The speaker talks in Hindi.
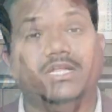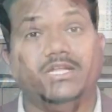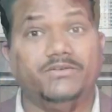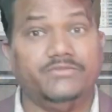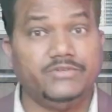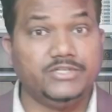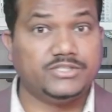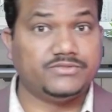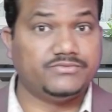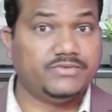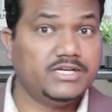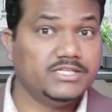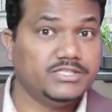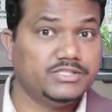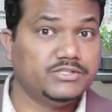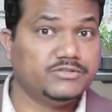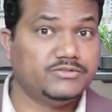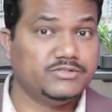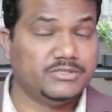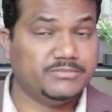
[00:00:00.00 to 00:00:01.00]
तेरे विश्वास
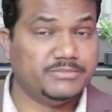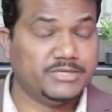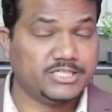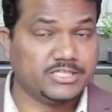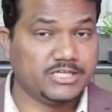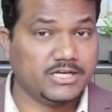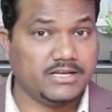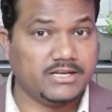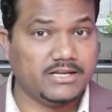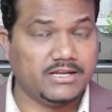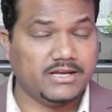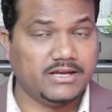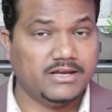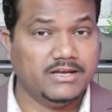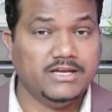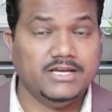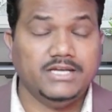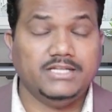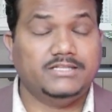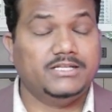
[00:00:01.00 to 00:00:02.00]
ने तुझे बचा लिया
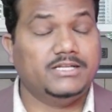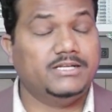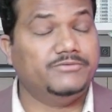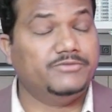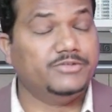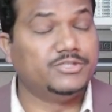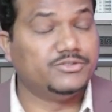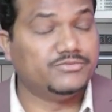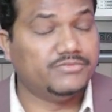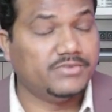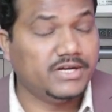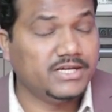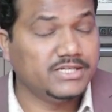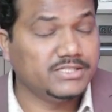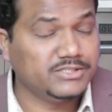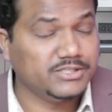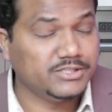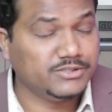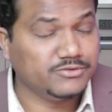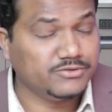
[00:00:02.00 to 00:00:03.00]
तेरे
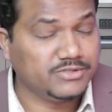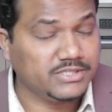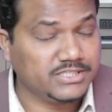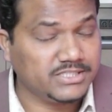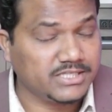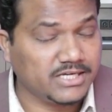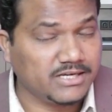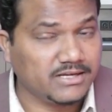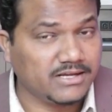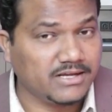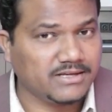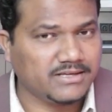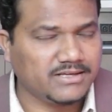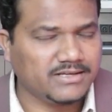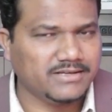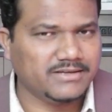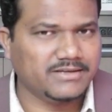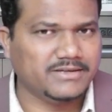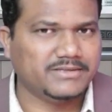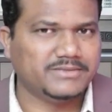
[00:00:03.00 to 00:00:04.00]
विश्वास ने तुझे चंगा
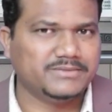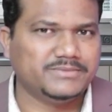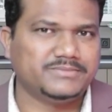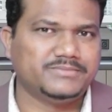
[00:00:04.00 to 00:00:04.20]
किया